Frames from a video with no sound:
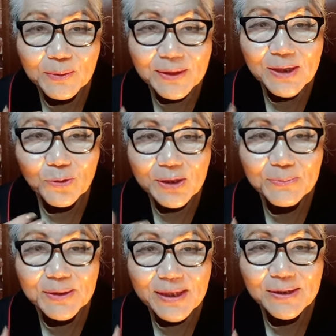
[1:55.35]

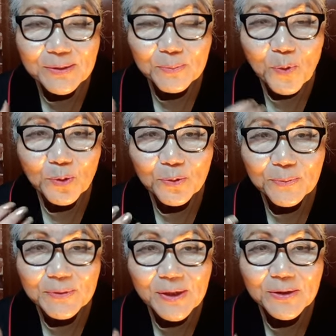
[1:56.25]
예수님께서는
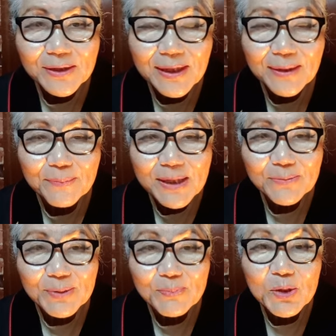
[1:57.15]
모든 성경의
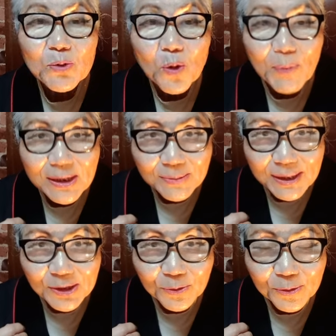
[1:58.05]
말씀을 비유로
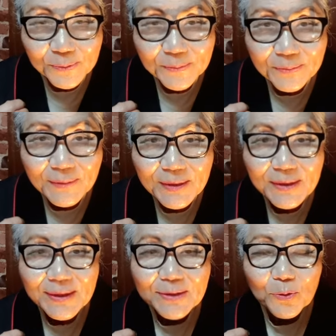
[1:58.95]
말씀하시고
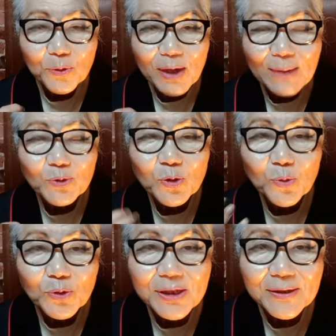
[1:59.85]
또
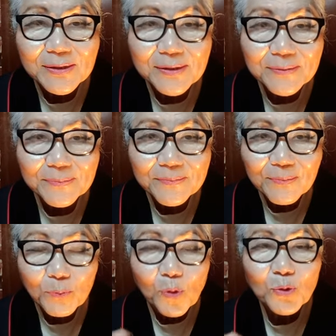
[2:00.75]
감춰놓으신 것들은
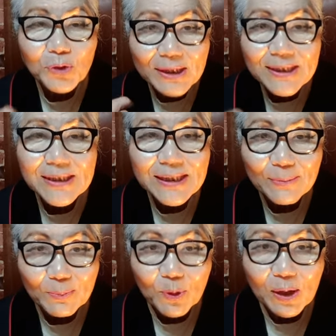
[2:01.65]
본론이 있는
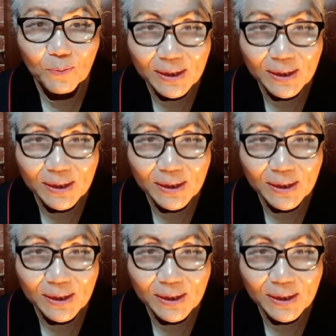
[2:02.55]
자만 보라고